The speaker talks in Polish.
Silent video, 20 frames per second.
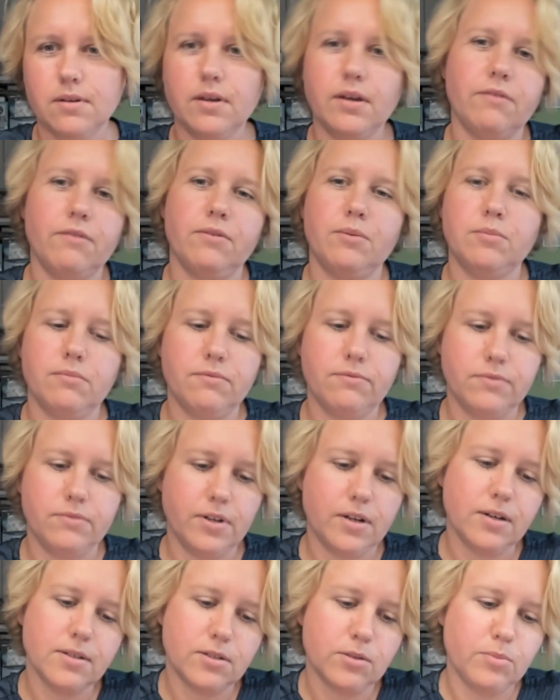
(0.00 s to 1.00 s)
Nie wiem,
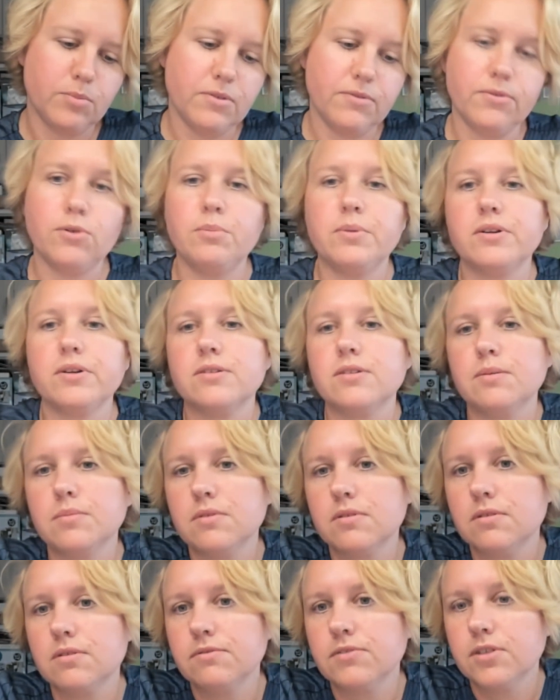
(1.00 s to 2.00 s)
teraz sobie
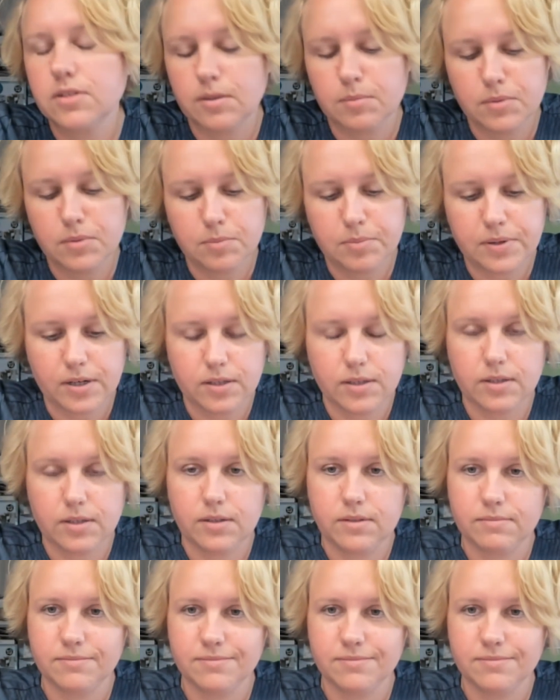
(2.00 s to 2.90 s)
wyobrażamy, że wieszamy pranie.